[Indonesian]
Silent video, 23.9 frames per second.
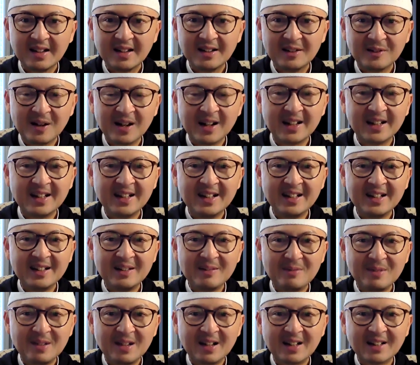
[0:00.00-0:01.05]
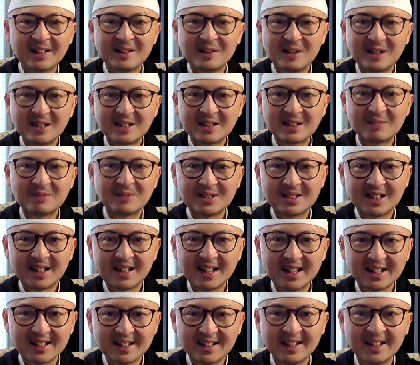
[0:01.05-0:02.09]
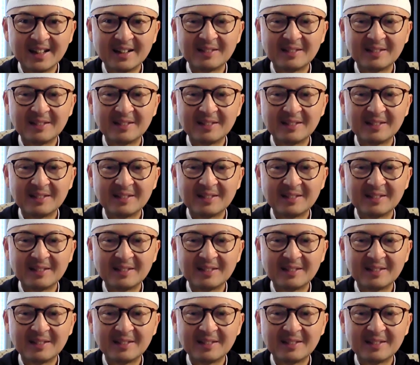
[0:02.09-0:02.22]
doa ini dibilangnya doa sapu jagat